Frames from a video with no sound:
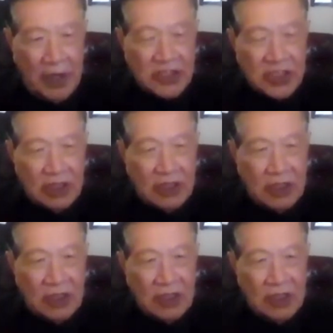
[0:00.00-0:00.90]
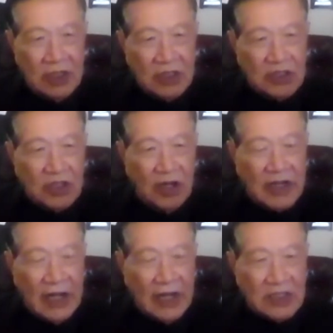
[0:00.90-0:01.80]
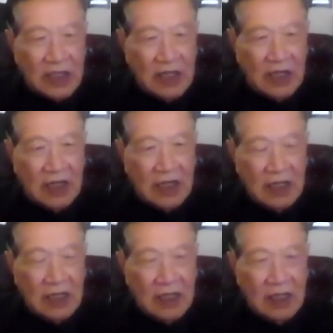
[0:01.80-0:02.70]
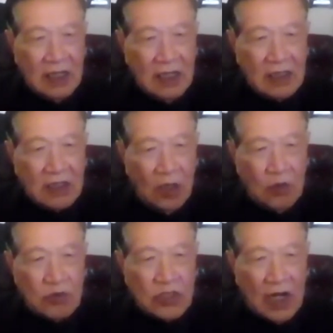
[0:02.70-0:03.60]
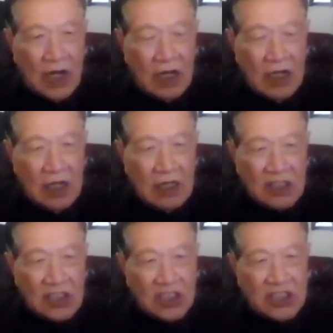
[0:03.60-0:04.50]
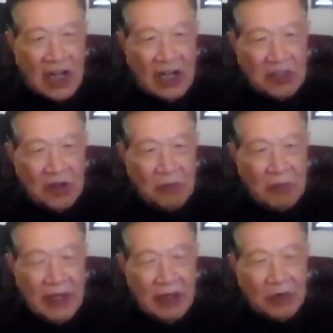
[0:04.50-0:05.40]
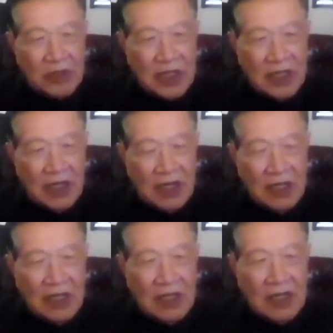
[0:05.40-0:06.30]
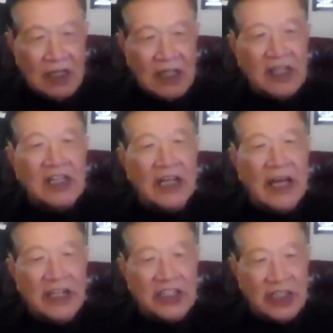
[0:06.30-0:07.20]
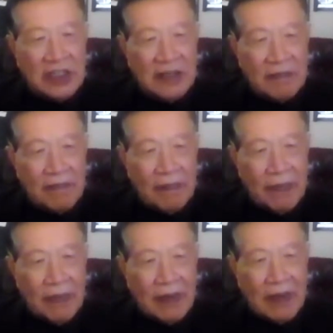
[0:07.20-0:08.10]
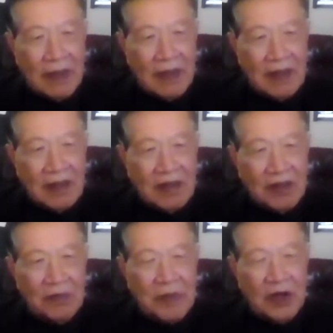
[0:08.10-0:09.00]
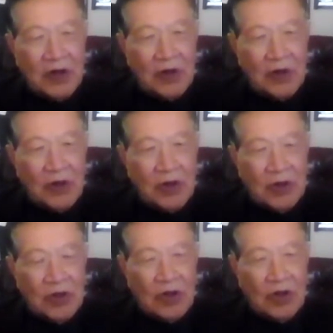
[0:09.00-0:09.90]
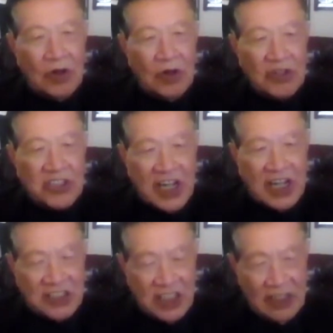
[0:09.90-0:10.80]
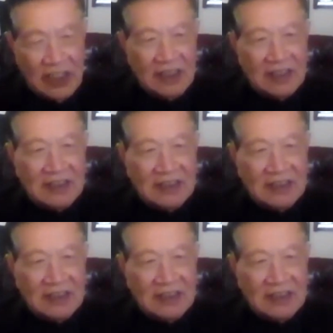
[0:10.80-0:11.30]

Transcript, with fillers: pressure， 你就要看这个通常自杀有没有这个 indication， 有没有哦象征？